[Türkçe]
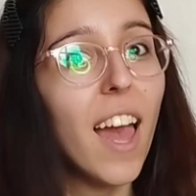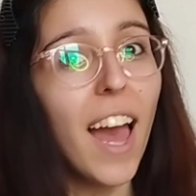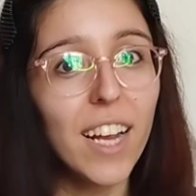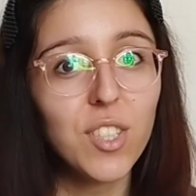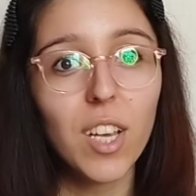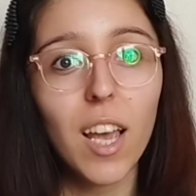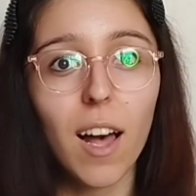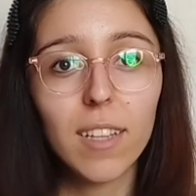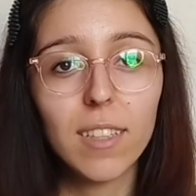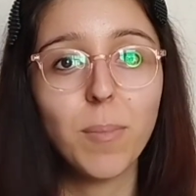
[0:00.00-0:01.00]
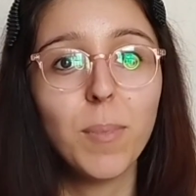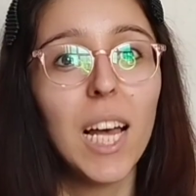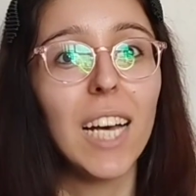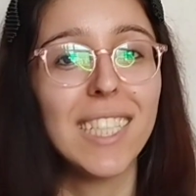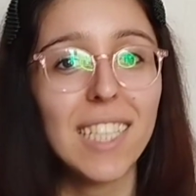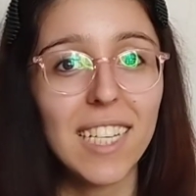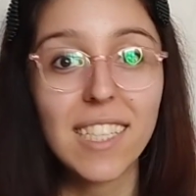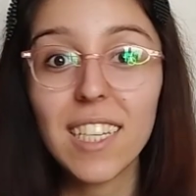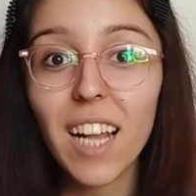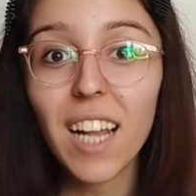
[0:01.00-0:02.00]
Her şeyi aldım.
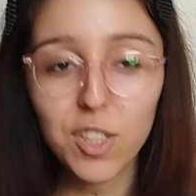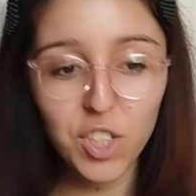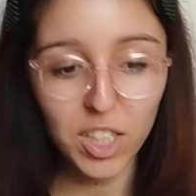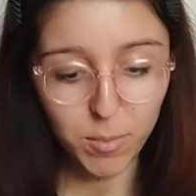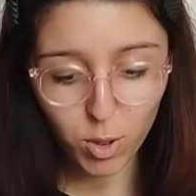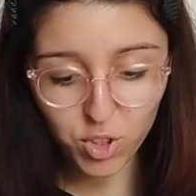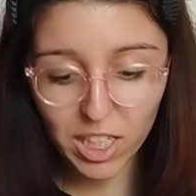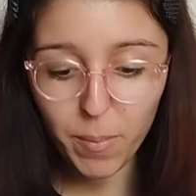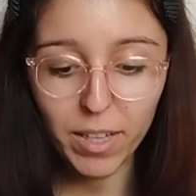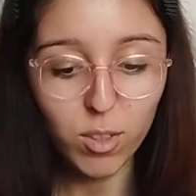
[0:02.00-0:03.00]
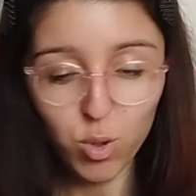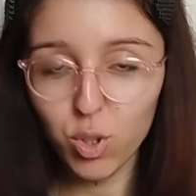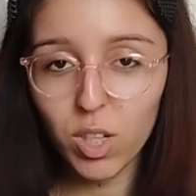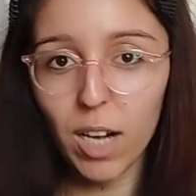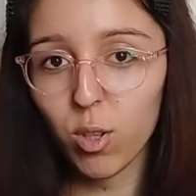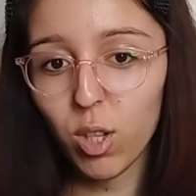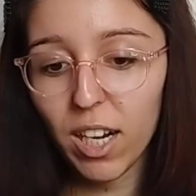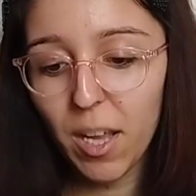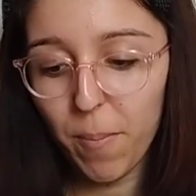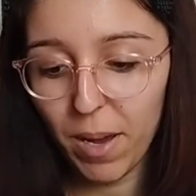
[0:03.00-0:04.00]
Sırasıyla açalım. Öncelikle ben küçük
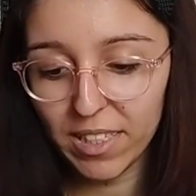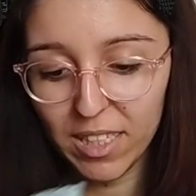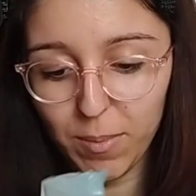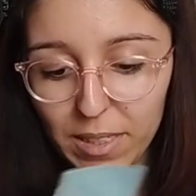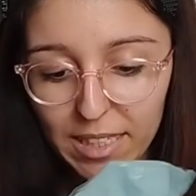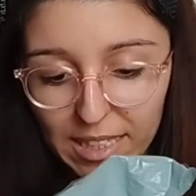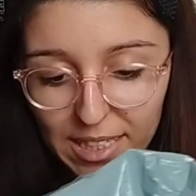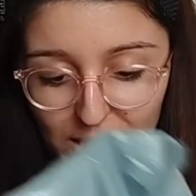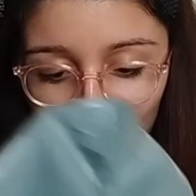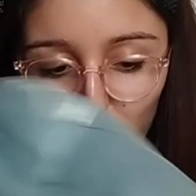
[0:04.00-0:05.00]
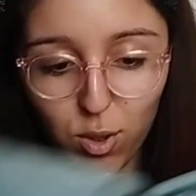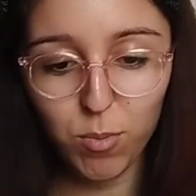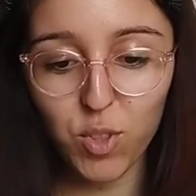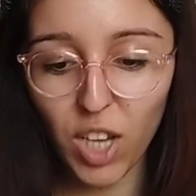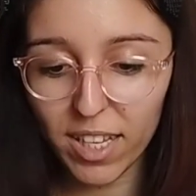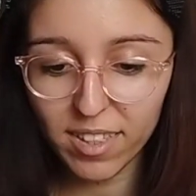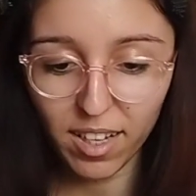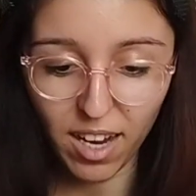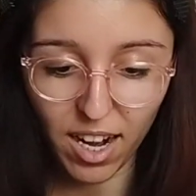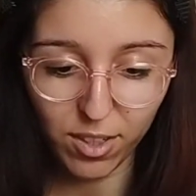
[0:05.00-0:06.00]
kargolardan başlamak istiyorum.
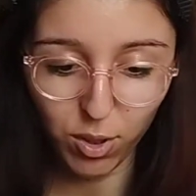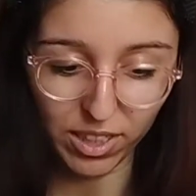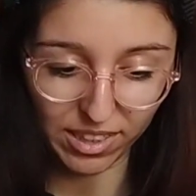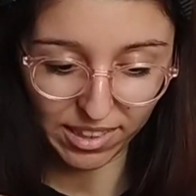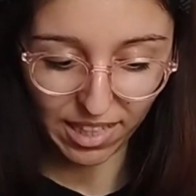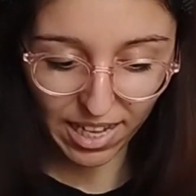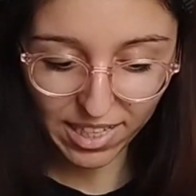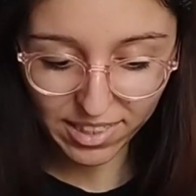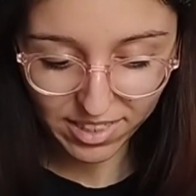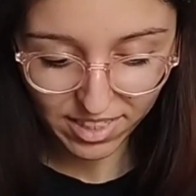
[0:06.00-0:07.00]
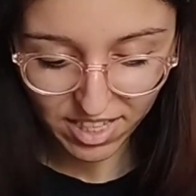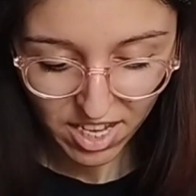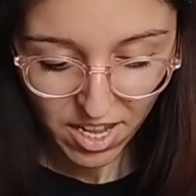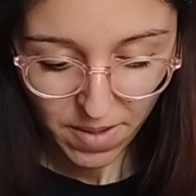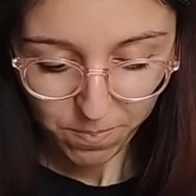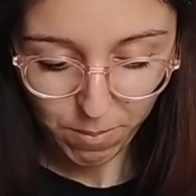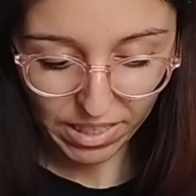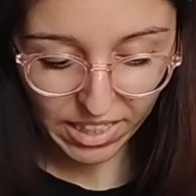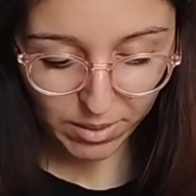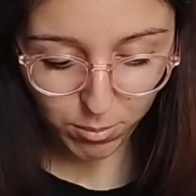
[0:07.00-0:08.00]
Çanta kargolarından.
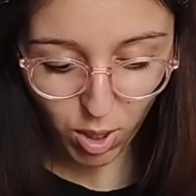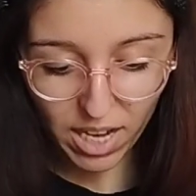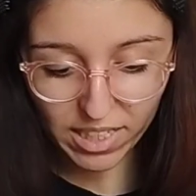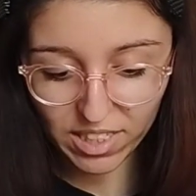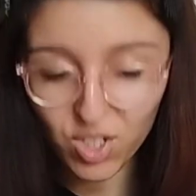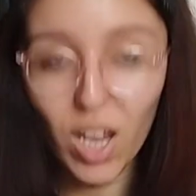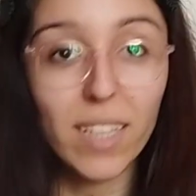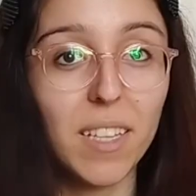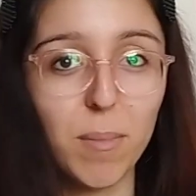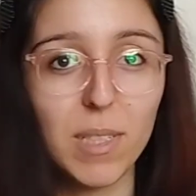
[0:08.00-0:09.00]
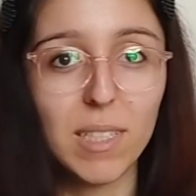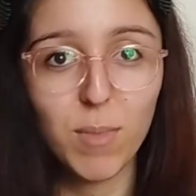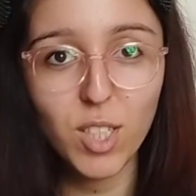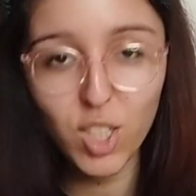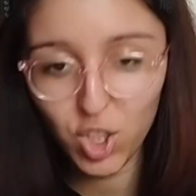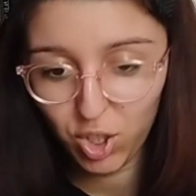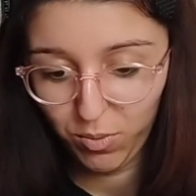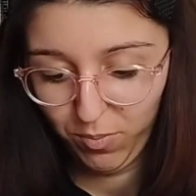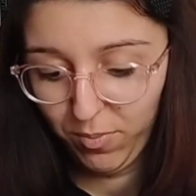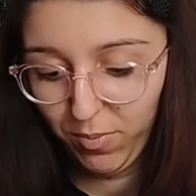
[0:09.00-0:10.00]
Bakalım bu hangi çantamızmış?